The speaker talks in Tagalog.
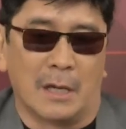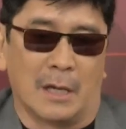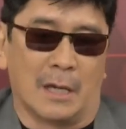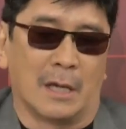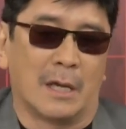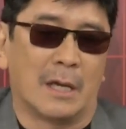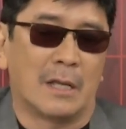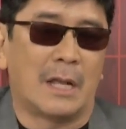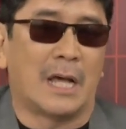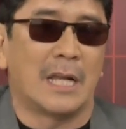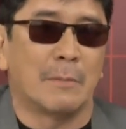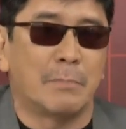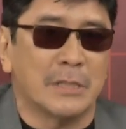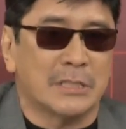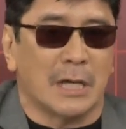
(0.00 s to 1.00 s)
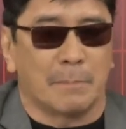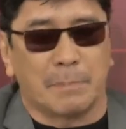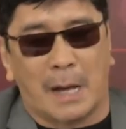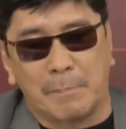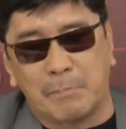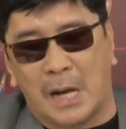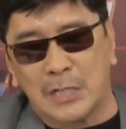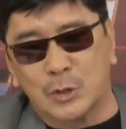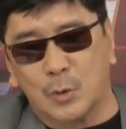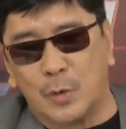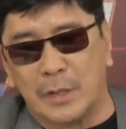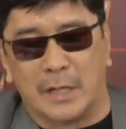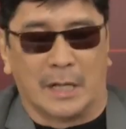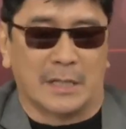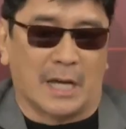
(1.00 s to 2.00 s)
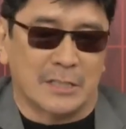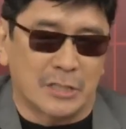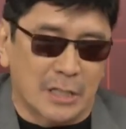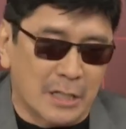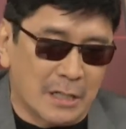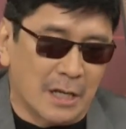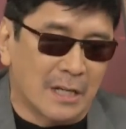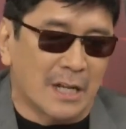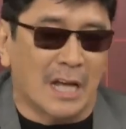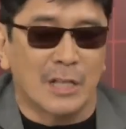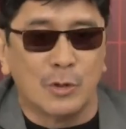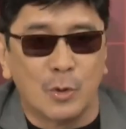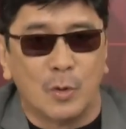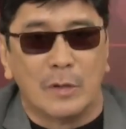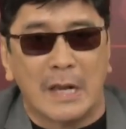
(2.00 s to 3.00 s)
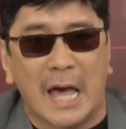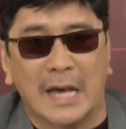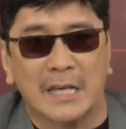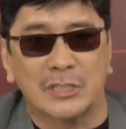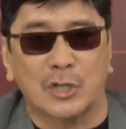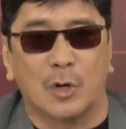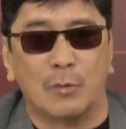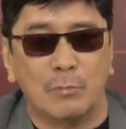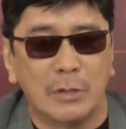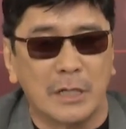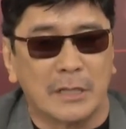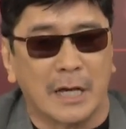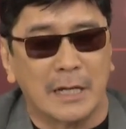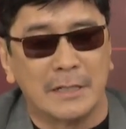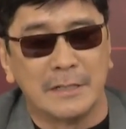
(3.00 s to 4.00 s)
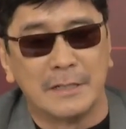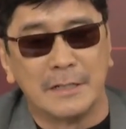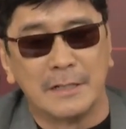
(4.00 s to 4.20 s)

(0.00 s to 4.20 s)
eh, lalabas ka, papasok ulit kasi anandoon ah, lagi sa komunidad,